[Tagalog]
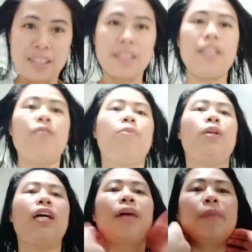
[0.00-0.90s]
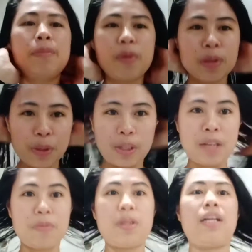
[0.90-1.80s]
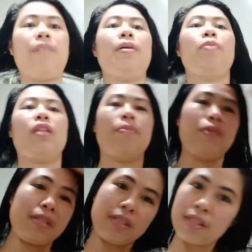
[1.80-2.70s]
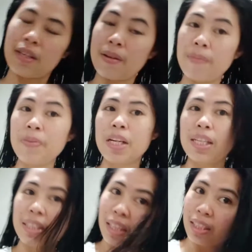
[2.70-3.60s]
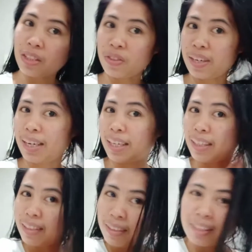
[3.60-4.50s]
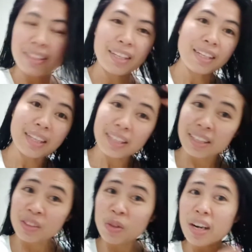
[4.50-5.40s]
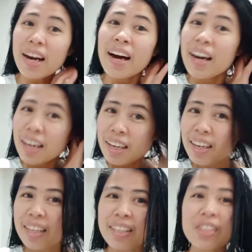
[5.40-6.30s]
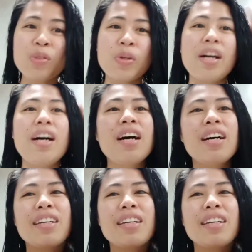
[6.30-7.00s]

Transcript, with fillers: ganun mo ng kamay mo, suklayin mo ng kamay mo, tapos let it dry. Let it dry, let it dry.